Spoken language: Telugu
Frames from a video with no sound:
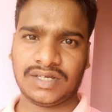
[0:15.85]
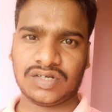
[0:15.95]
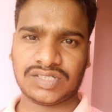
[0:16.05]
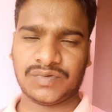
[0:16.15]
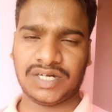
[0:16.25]

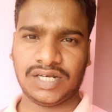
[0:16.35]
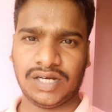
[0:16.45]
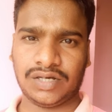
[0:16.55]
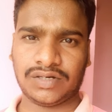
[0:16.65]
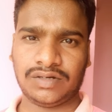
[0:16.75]
ఈరోజు
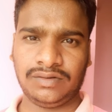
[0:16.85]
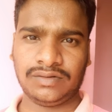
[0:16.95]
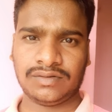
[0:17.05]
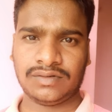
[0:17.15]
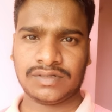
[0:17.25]
వీడియోలో
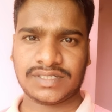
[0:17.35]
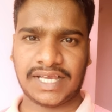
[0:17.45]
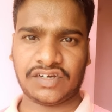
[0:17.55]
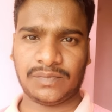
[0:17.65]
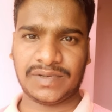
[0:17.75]

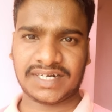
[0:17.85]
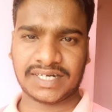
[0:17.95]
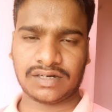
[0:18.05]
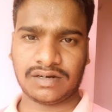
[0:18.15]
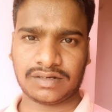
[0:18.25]

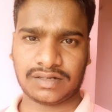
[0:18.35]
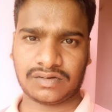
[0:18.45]
సైకోమెట్రిక్లో